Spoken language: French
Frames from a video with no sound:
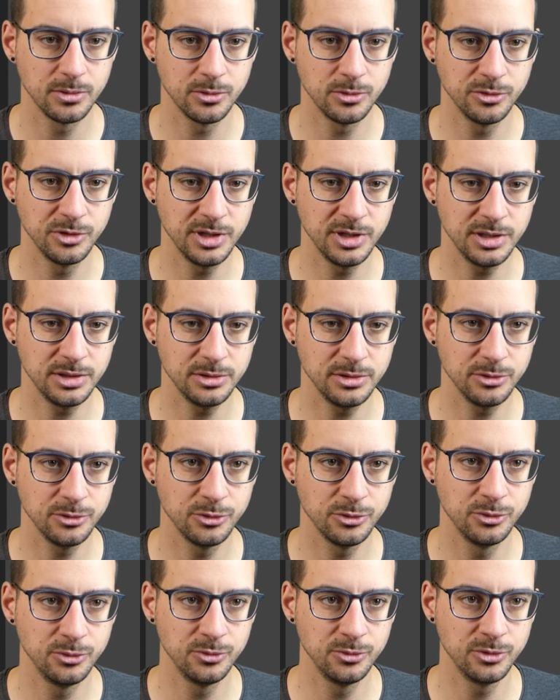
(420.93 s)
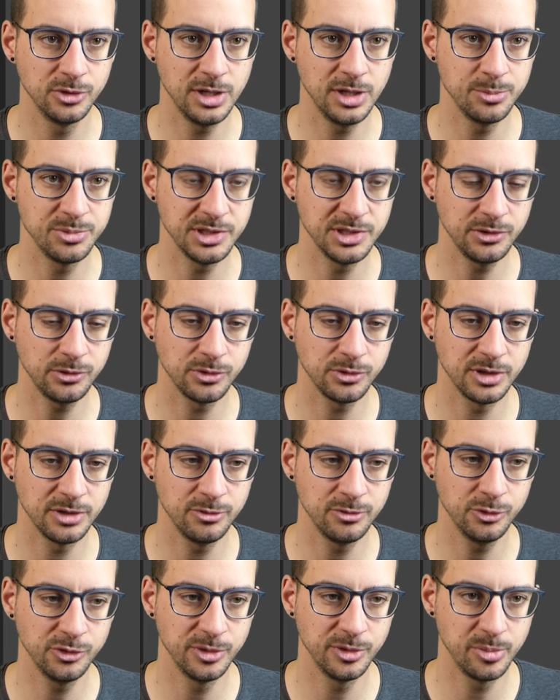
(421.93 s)
on a de nouveau la pièce qu'on
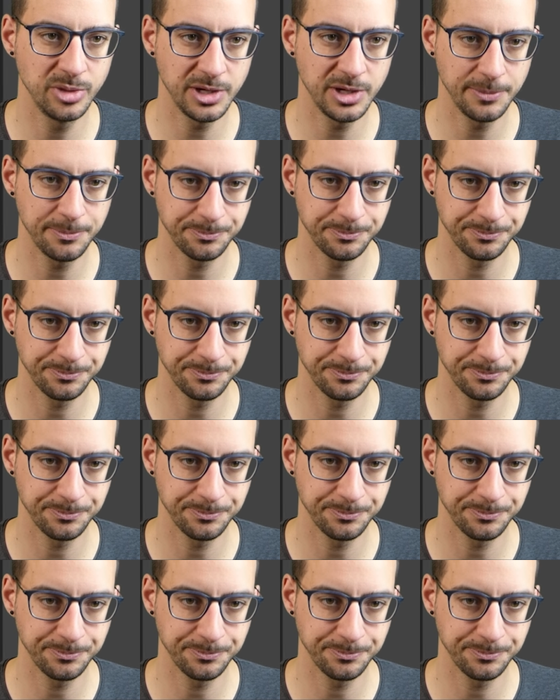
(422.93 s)
avait au départ.